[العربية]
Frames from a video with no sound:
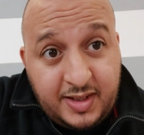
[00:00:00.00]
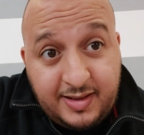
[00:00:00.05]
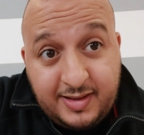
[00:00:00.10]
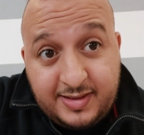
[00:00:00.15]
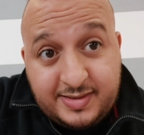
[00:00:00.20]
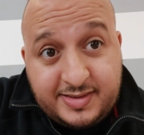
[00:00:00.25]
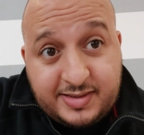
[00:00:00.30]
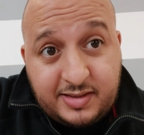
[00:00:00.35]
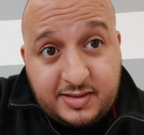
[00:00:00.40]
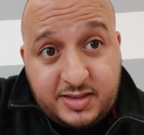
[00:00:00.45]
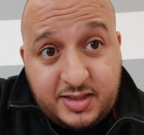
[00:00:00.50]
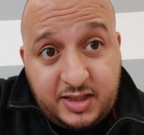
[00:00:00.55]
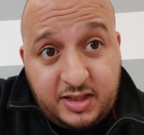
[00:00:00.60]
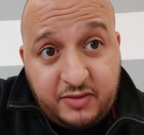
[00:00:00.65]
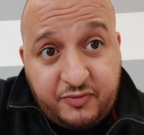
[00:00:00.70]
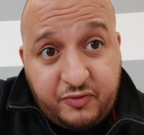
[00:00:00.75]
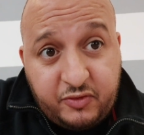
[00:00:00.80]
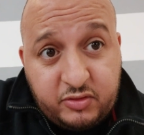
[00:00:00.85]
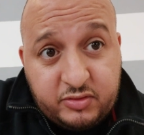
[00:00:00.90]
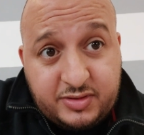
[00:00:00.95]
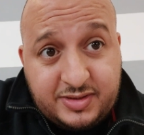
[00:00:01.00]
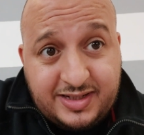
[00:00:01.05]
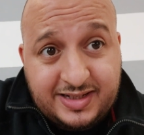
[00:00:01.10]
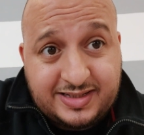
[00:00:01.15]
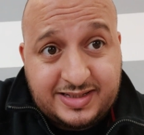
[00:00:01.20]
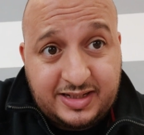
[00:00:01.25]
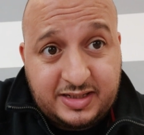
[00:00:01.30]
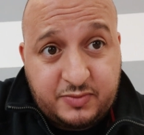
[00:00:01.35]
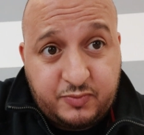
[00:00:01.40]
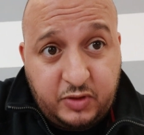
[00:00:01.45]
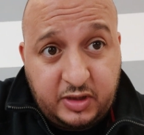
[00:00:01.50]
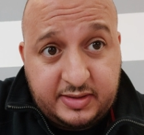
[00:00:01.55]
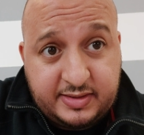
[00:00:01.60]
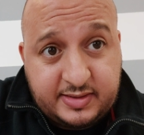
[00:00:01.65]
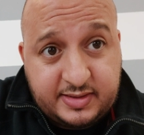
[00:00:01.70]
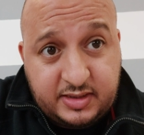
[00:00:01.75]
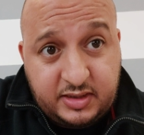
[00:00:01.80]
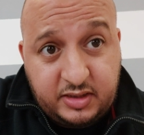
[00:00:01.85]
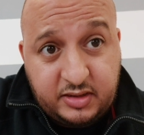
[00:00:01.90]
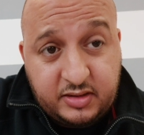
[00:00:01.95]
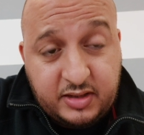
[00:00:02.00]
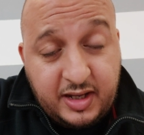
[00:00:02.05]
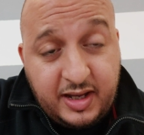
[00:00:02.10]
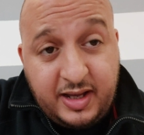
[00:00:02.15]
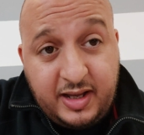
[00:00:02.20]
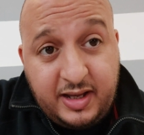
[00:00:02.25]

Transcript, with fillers: هزت التليفون اتصلت بواحد السيد